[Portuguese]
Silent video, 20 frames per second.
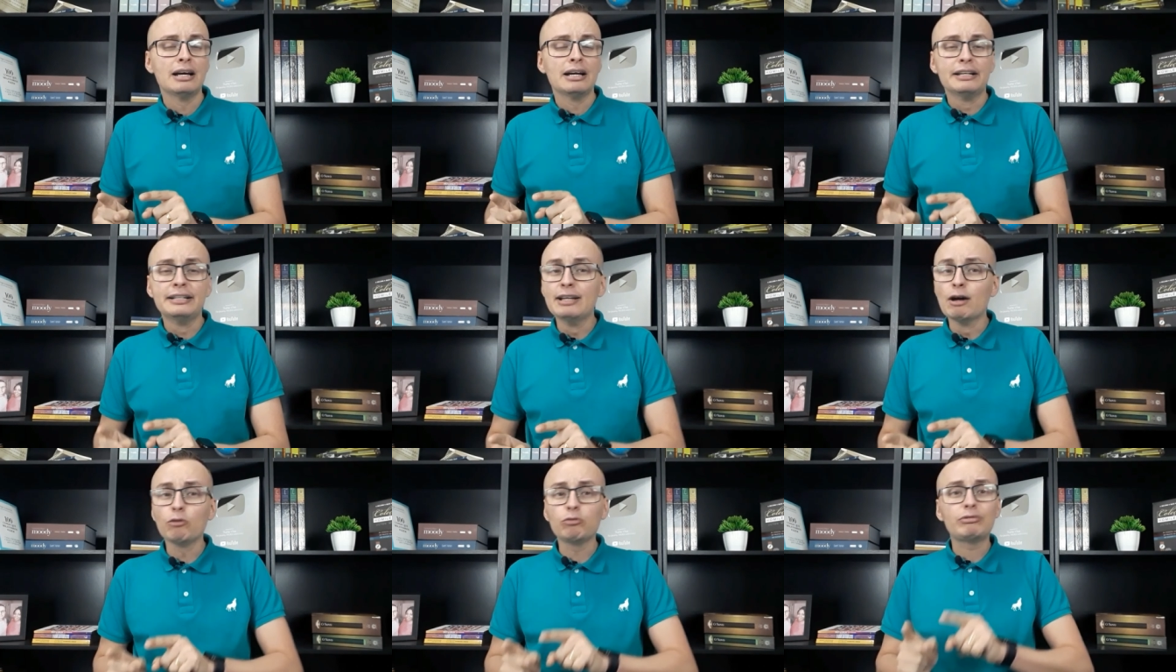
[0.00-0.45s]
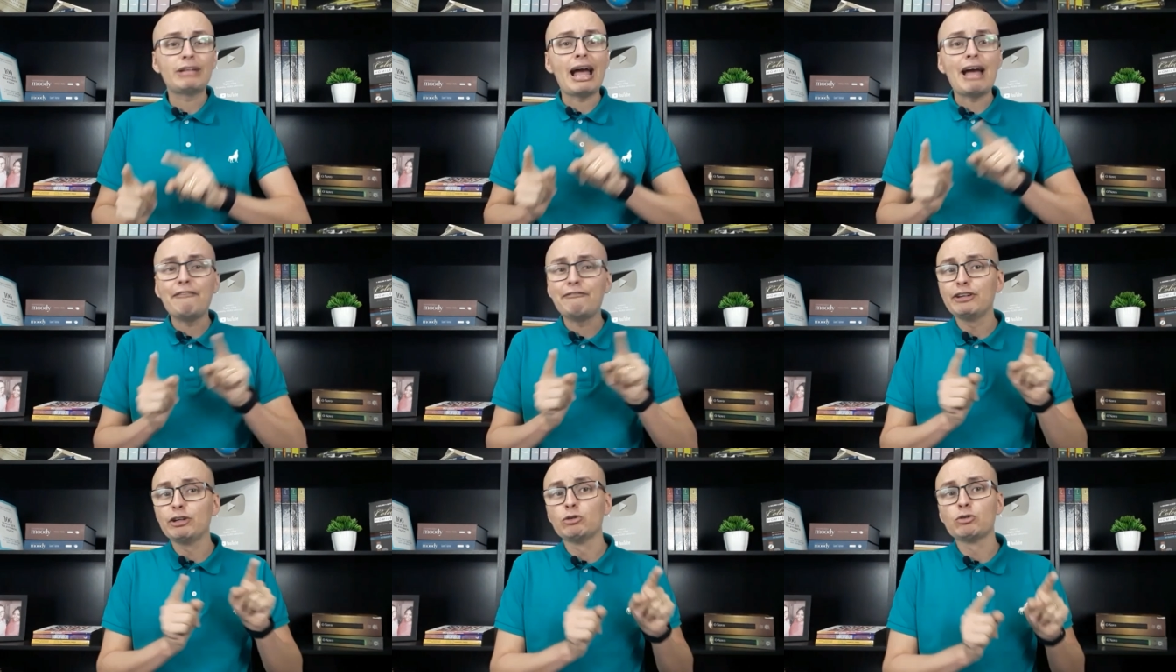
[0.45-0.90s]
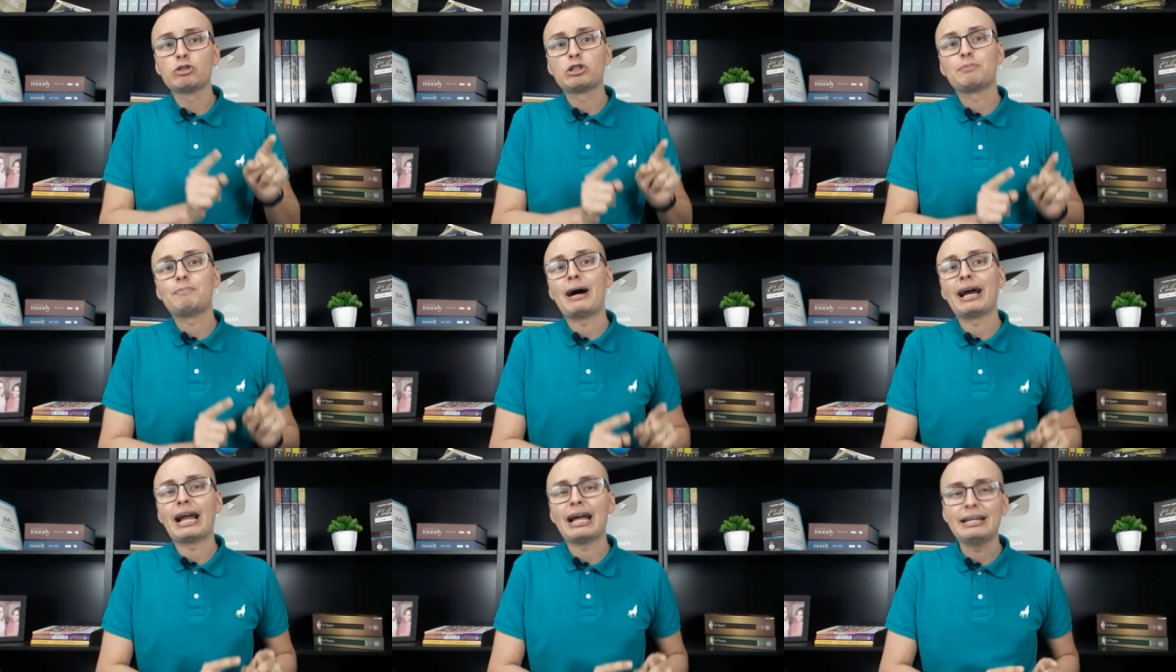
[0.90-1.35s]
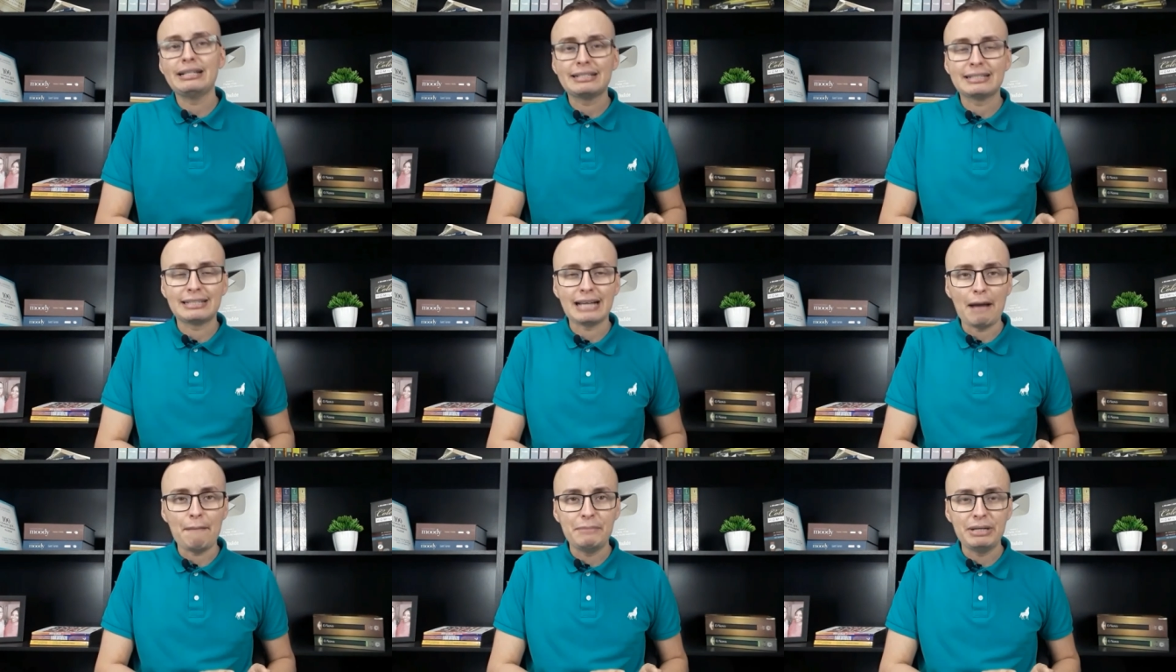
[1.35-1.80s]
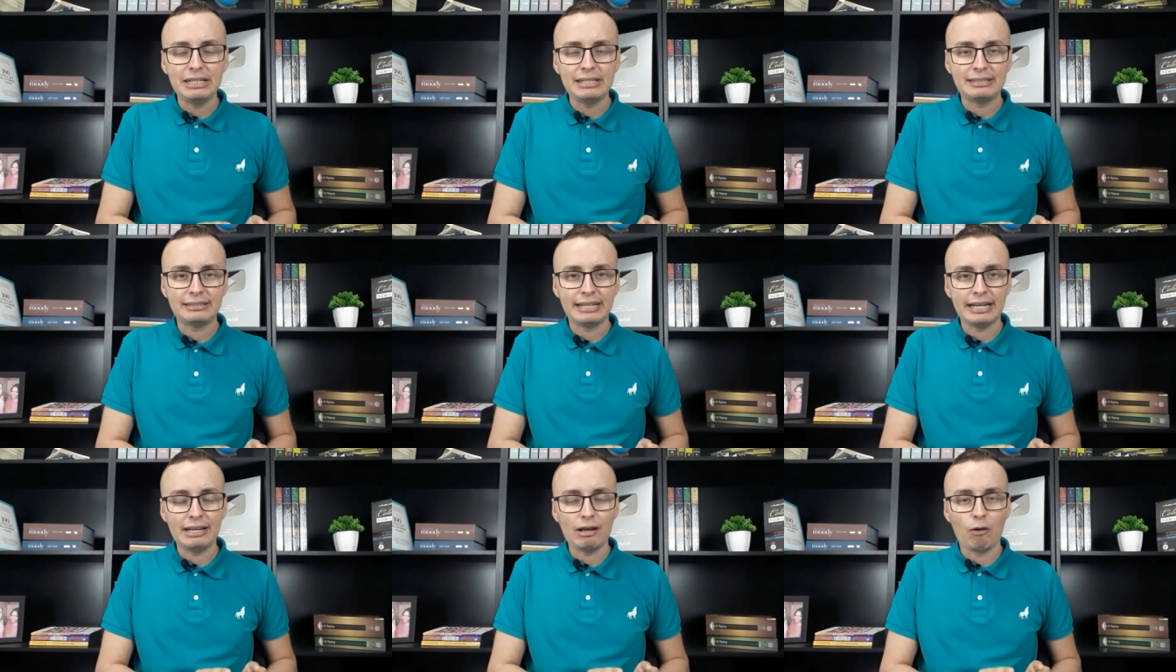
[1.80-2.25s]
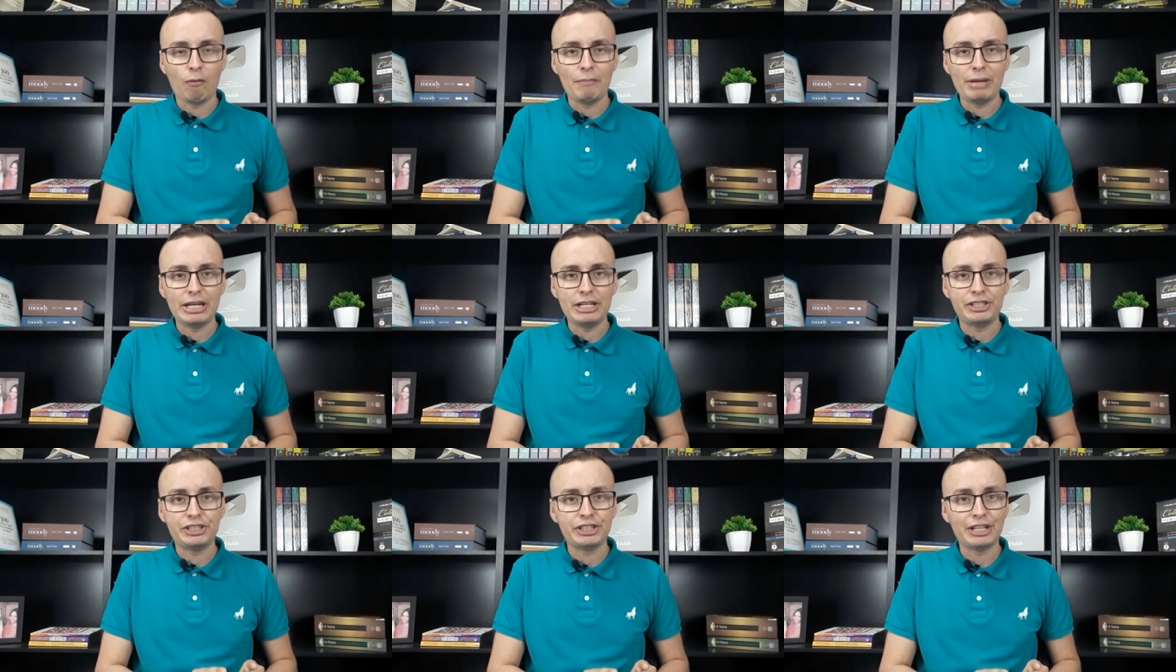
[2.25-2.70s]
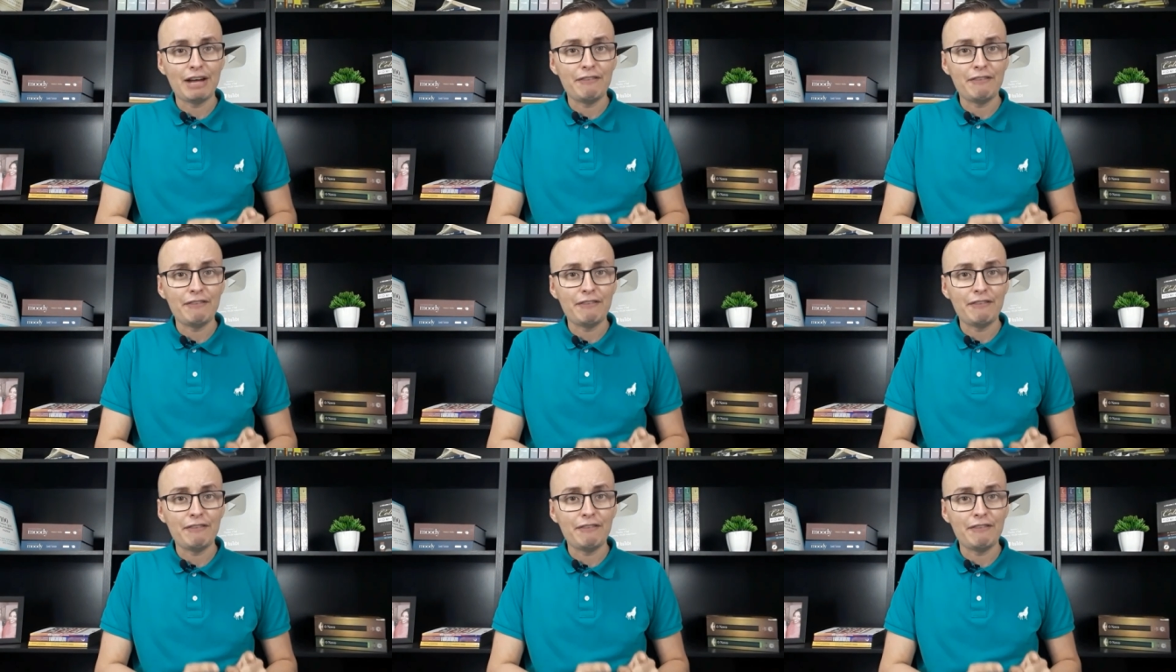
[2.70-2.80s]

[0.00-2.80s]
não deve nos paralisar ministerialmente.